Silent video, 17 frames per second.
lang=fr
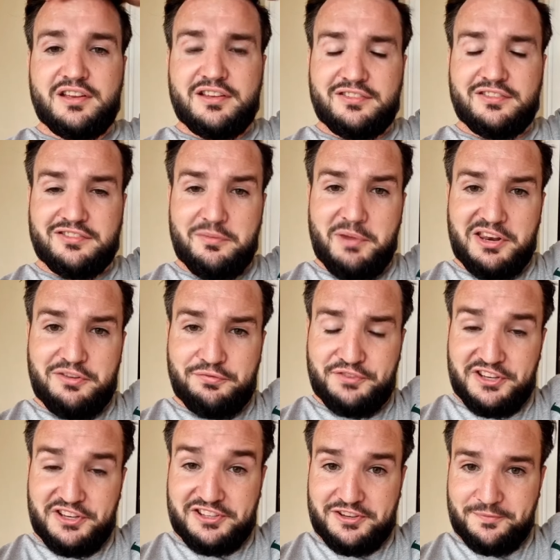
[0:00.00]
c'est
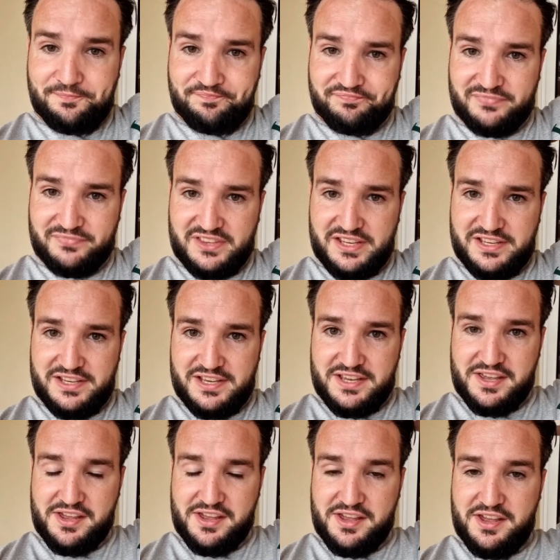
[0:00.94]
magnifique.
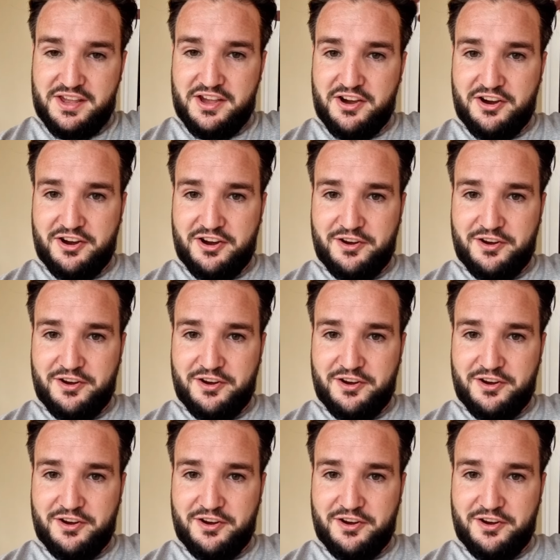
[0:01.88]
Et euh,